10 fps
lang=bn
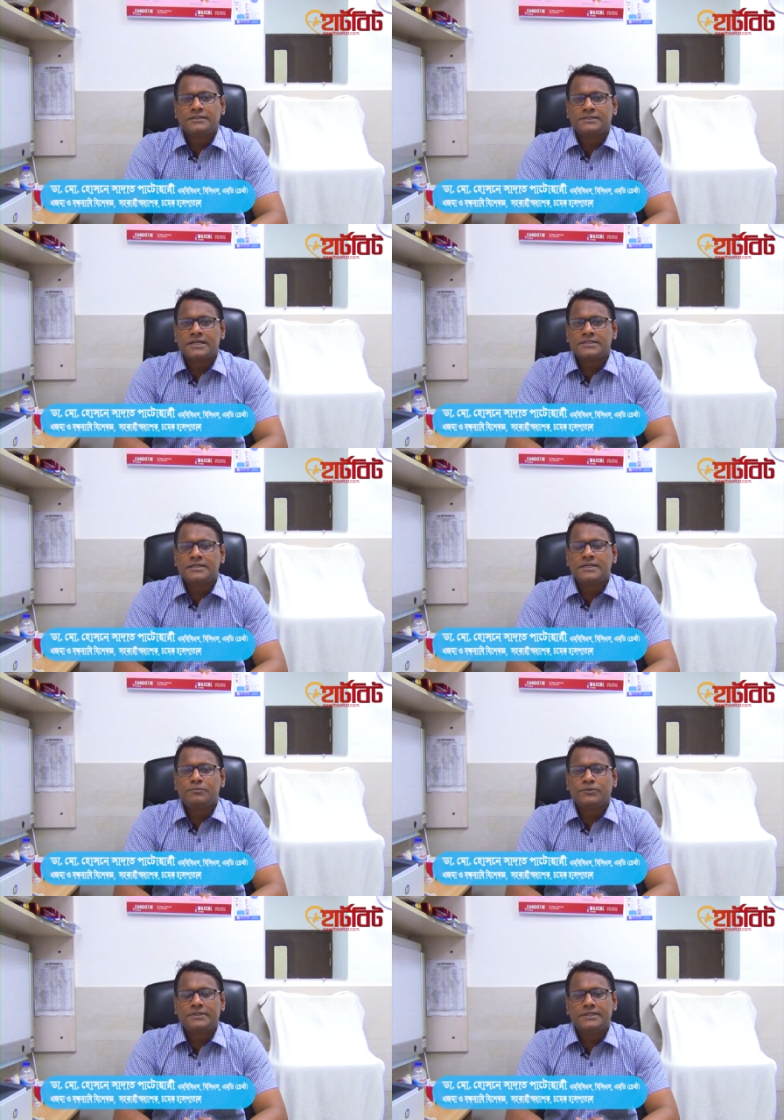
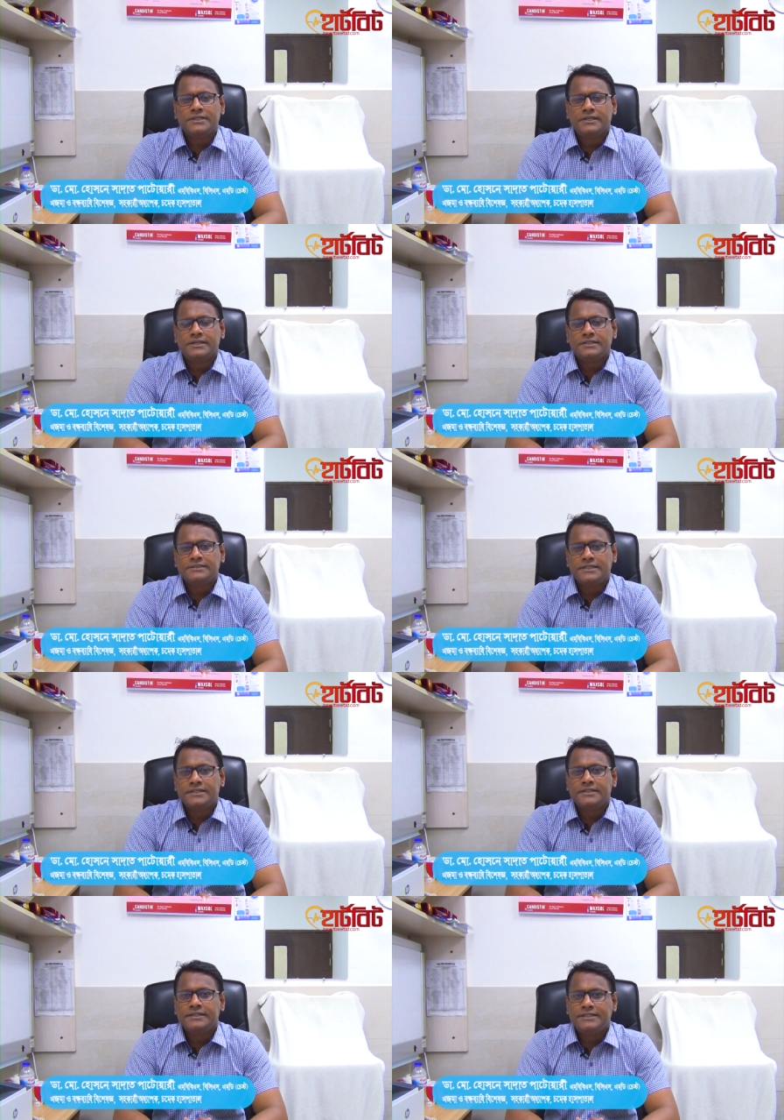শ্বাসনালীর মধ্যে যে
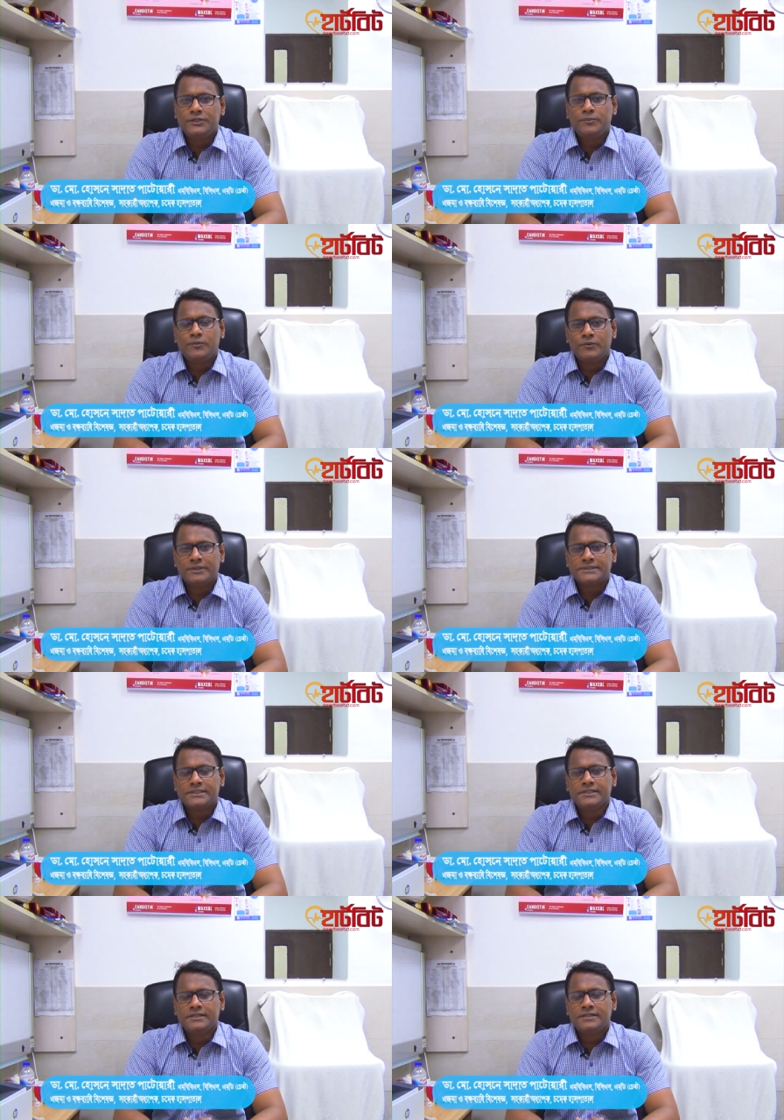টিউবগুলো
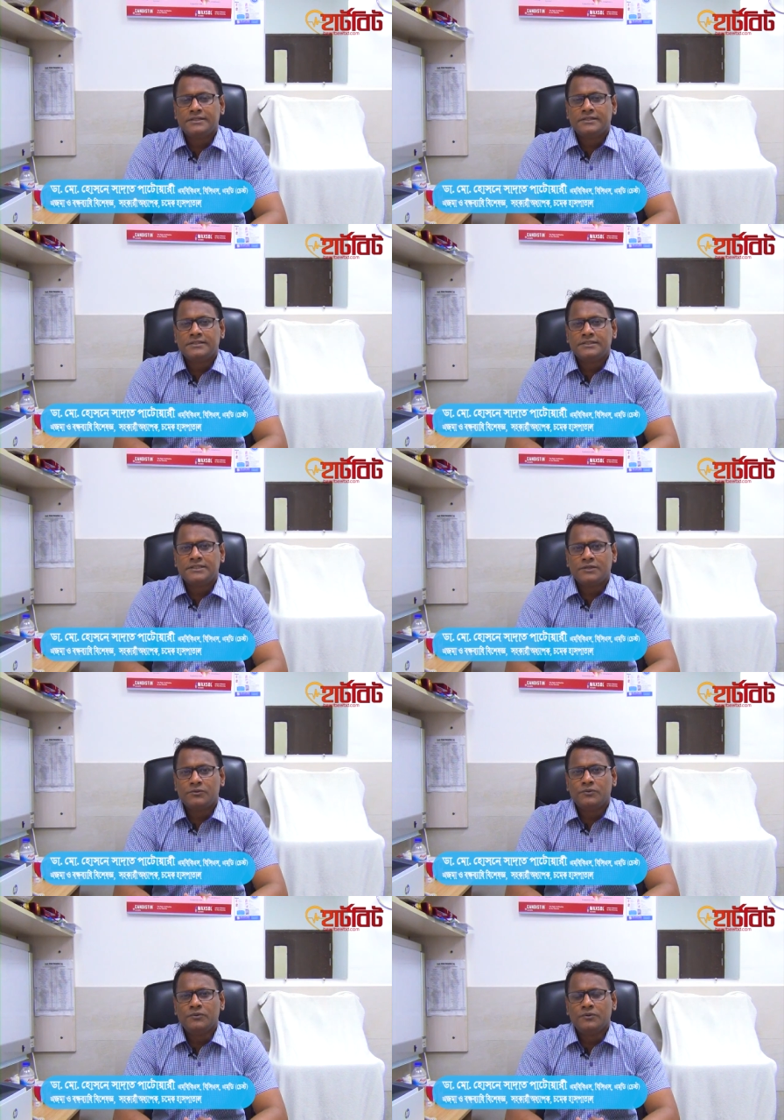আছে
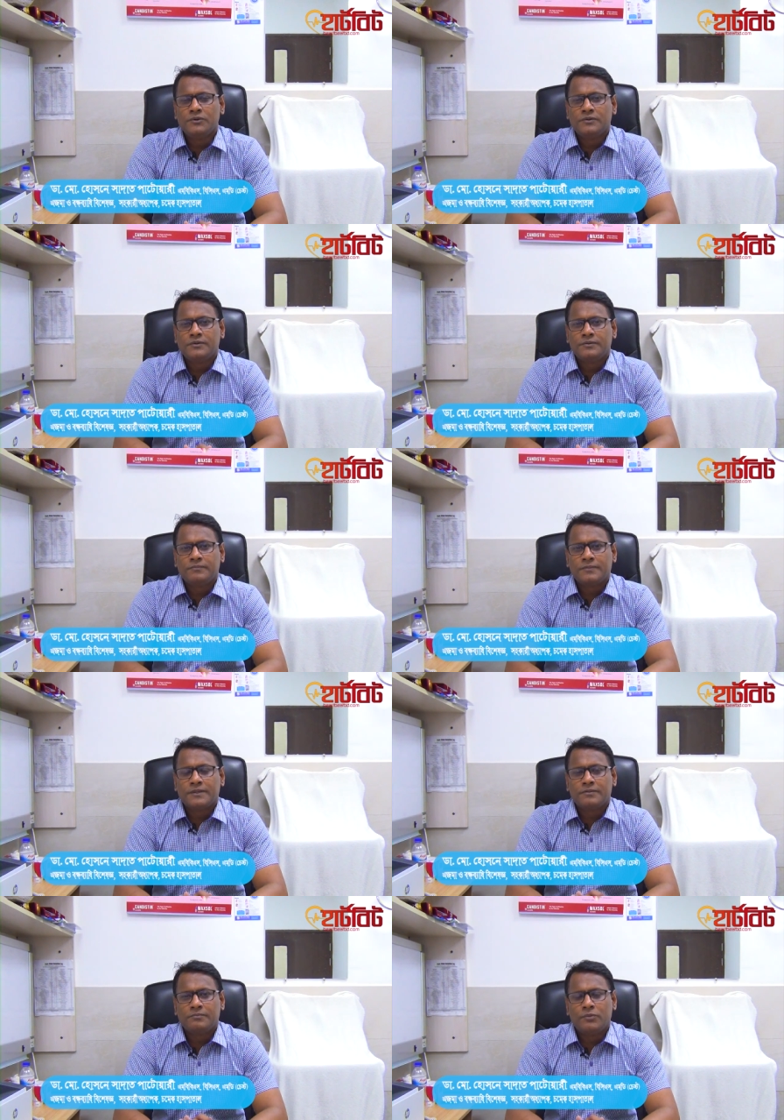সেগুলো
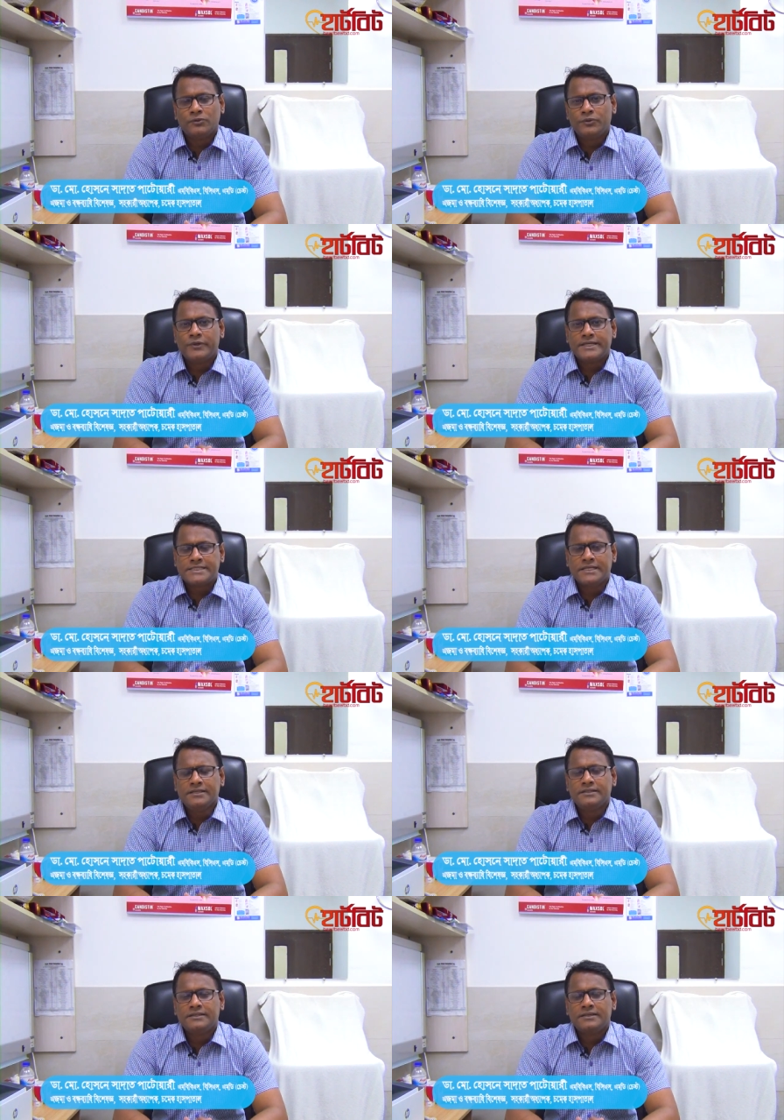বন্ধ হয়ে যায়
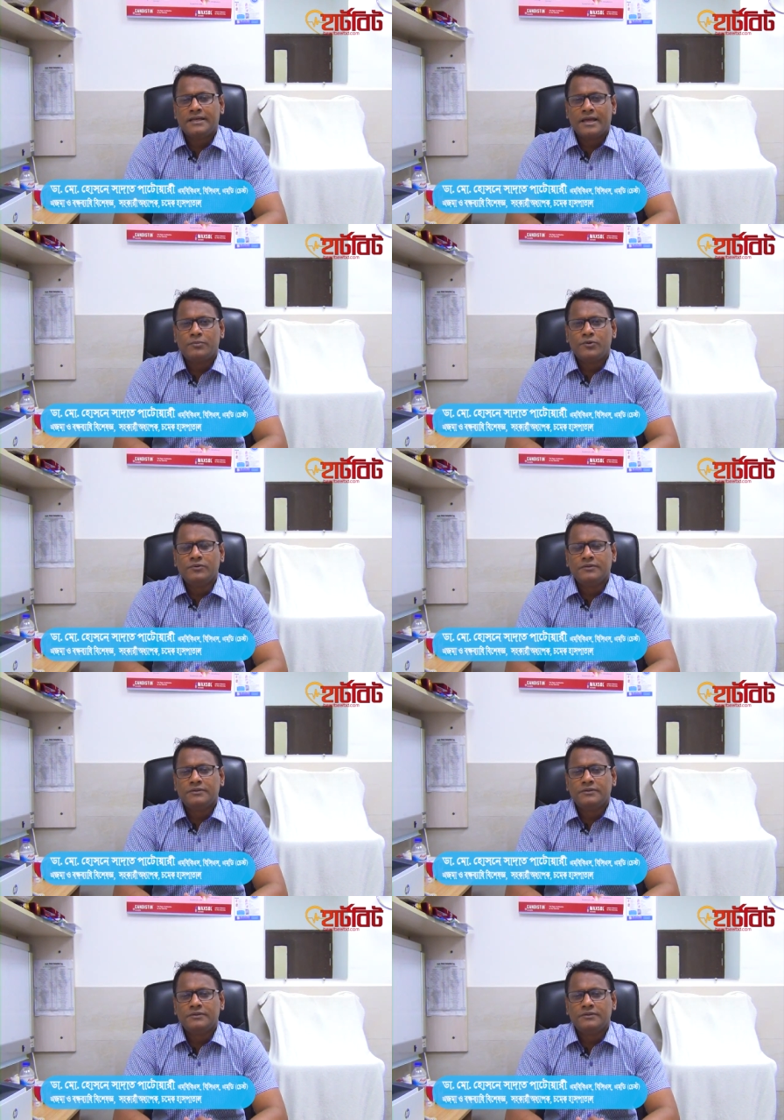এবং